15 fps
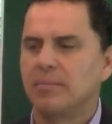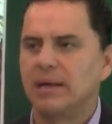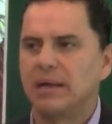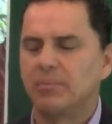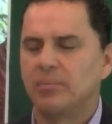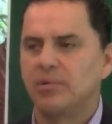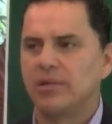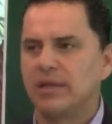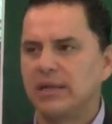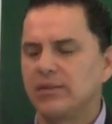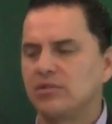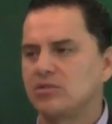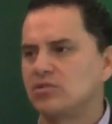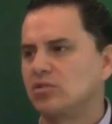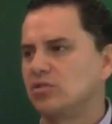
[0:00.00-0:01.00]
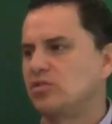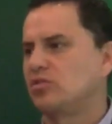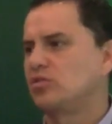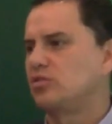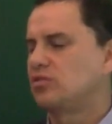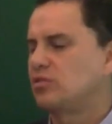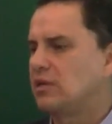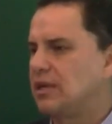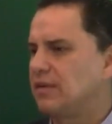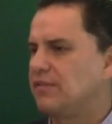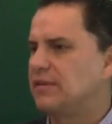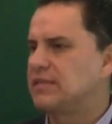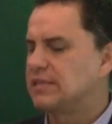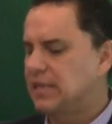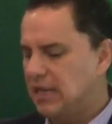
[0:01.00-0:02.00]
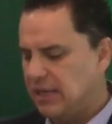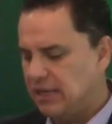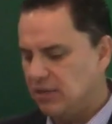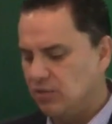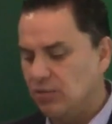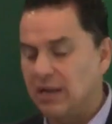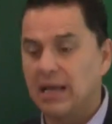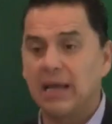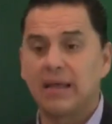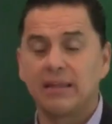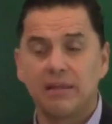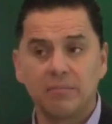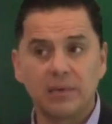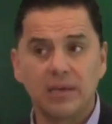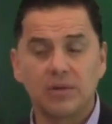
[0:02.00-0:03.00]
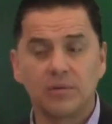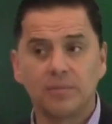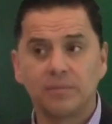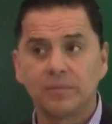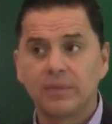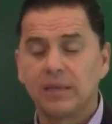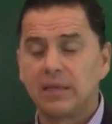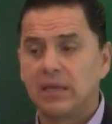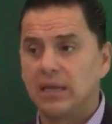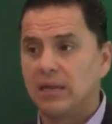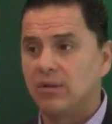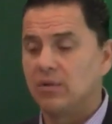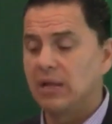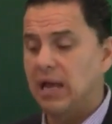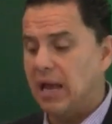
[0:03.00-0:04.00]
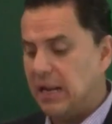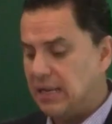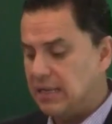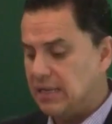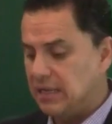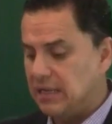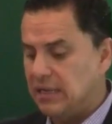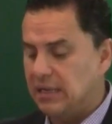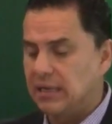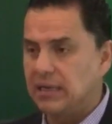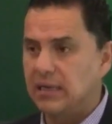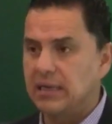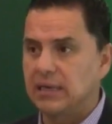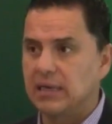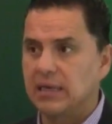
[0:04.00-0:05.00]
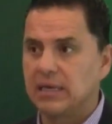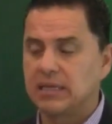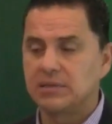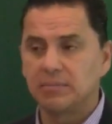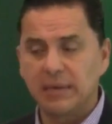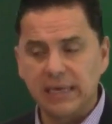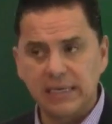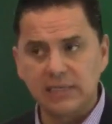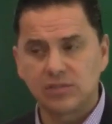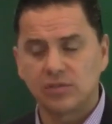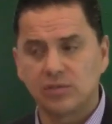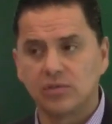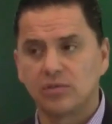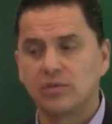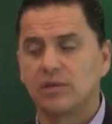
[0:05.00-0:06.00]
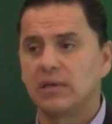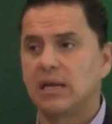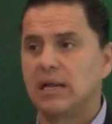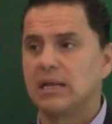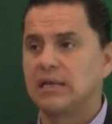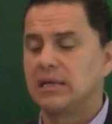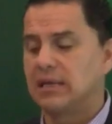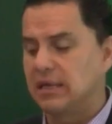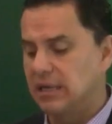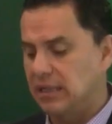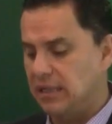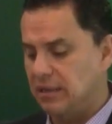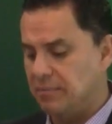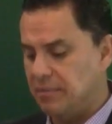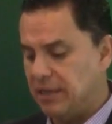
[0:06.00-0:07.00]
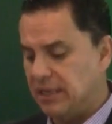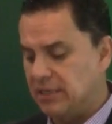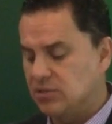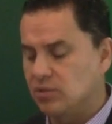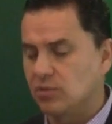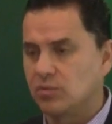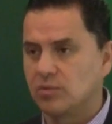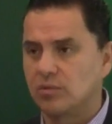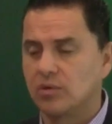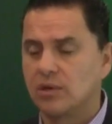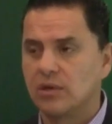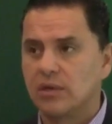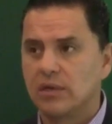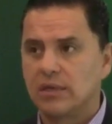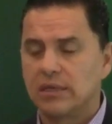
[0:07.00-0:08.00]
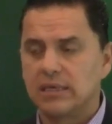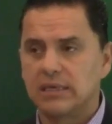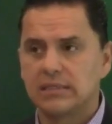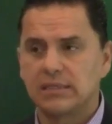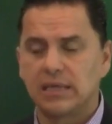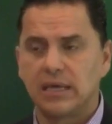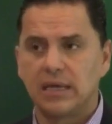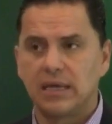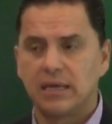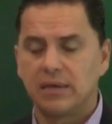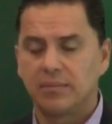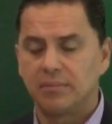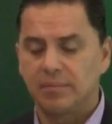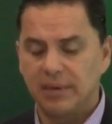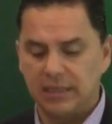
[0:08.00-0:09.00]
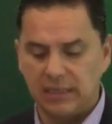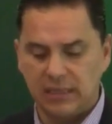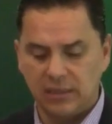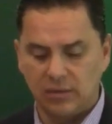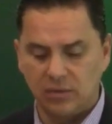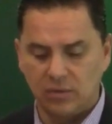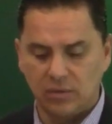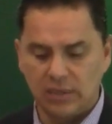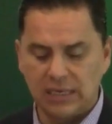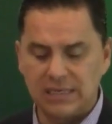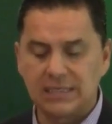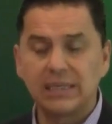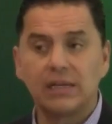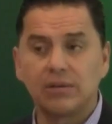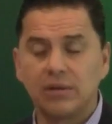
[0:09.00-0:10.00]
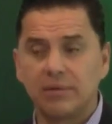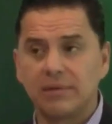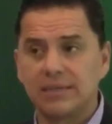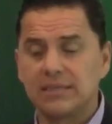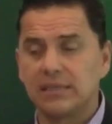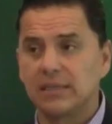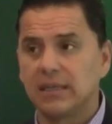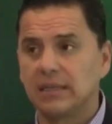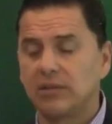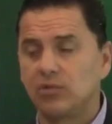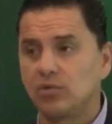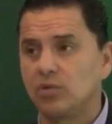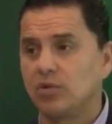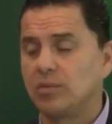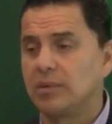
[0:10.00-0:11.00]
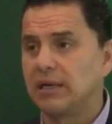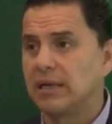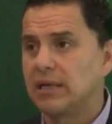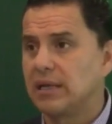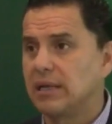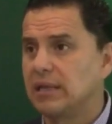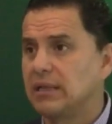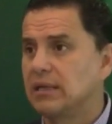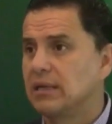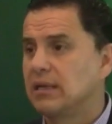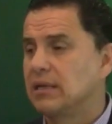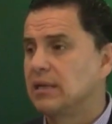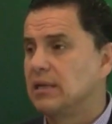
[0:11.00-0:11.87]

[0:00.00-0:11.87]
para poder nosotros refrescar en un académico en alguien que es maestro, alguien que también estuvo y está partiendo clases en la Universidad Autónoma de Nayarit